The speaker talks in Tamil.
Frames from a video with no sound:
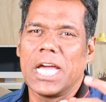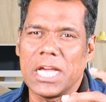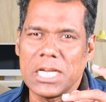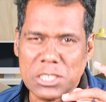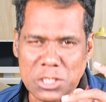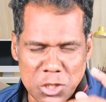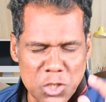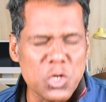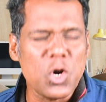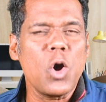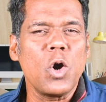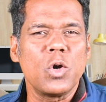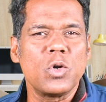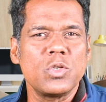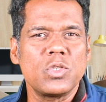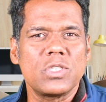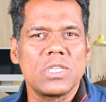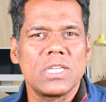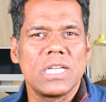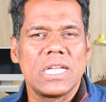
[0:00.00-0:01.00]
It
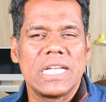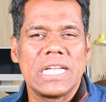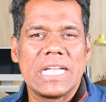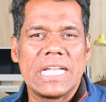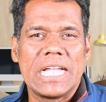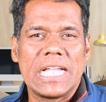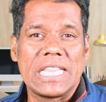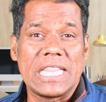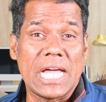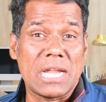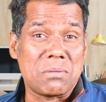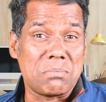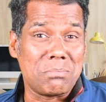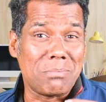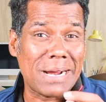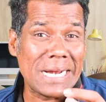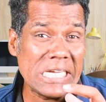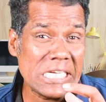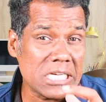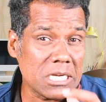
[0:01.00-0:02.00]
knows that
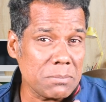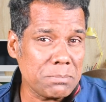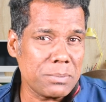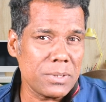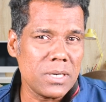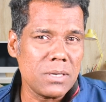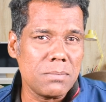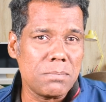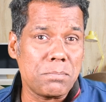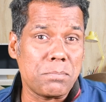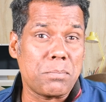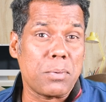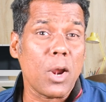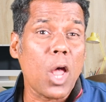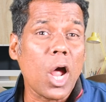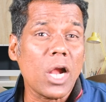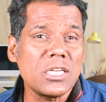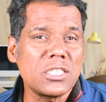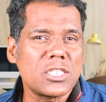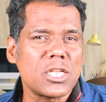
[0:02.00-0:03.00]
multiple
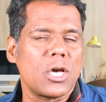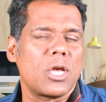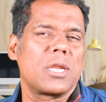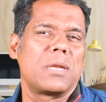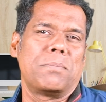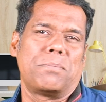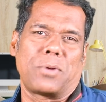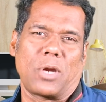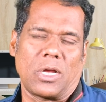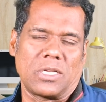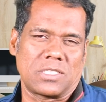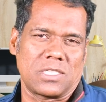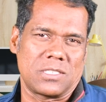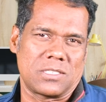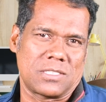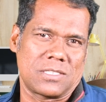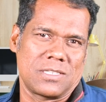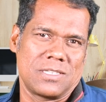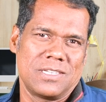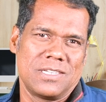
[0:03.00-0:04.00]
plots are in
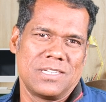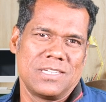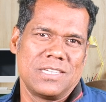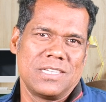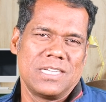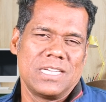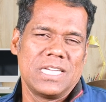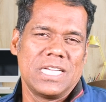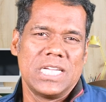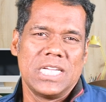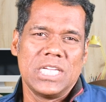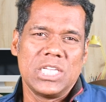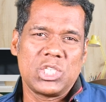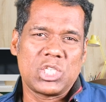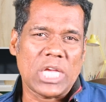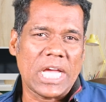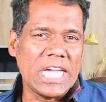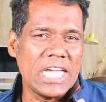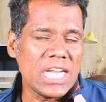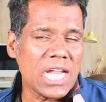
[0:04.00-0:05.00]
process.
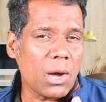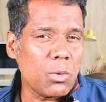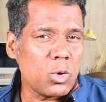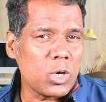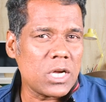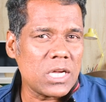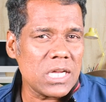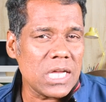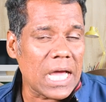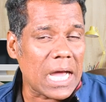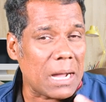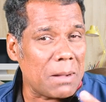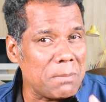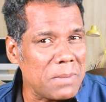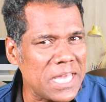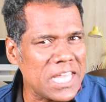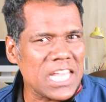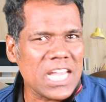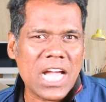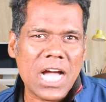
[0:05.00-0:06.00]
சைனாவுக்கு
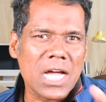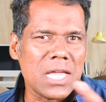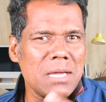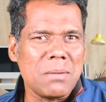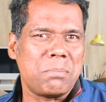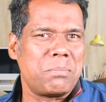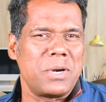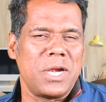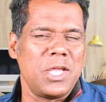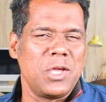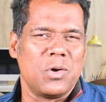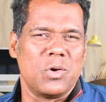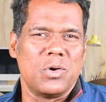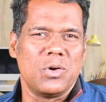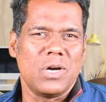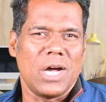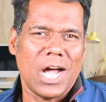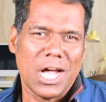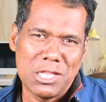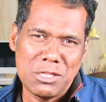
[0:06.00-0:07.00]
அமெரிக்கா எப்படியோ
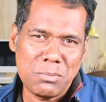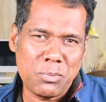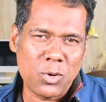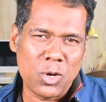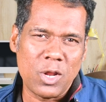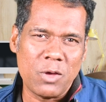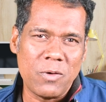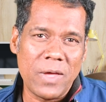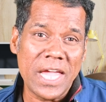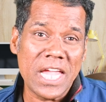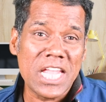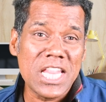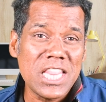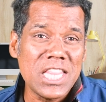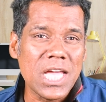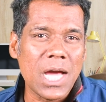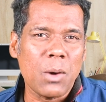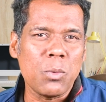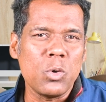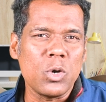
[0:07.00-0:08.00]
அது போலவே
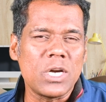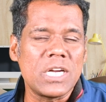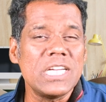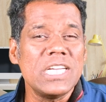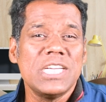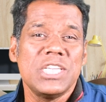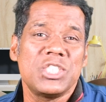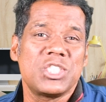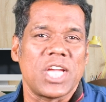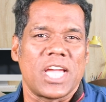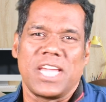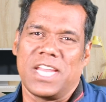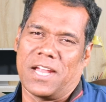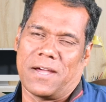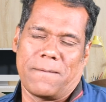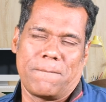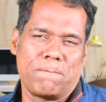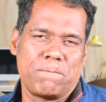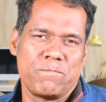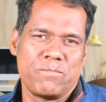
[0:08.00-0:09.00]
இந்தியாவுக்கு
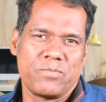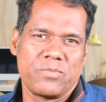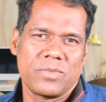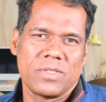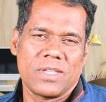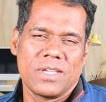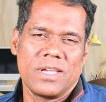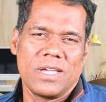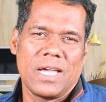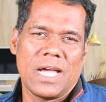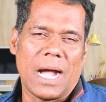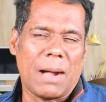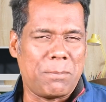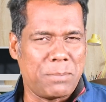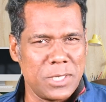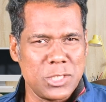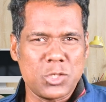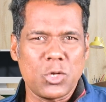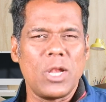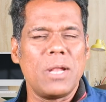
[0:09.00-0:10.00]
சைனா
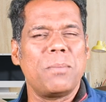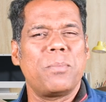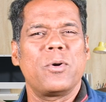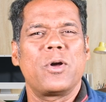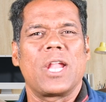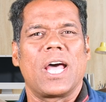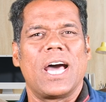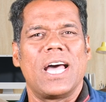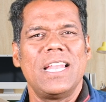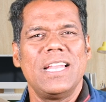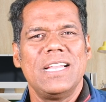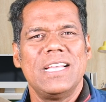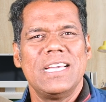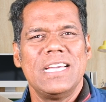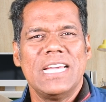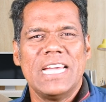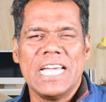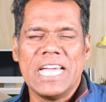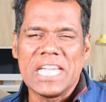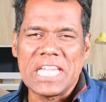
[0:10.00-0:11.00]
அப்படி சொல்ல போனால்
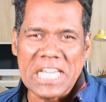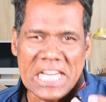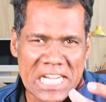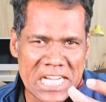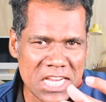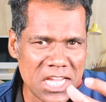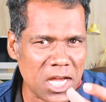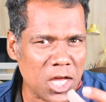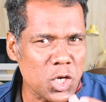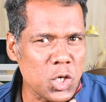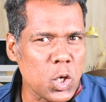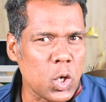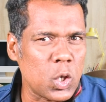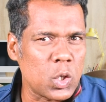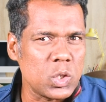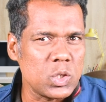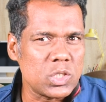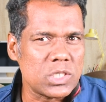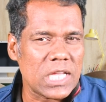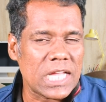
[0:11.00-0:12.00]
இந்தியா
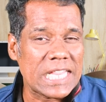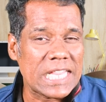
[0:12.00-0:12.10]
நோஸ்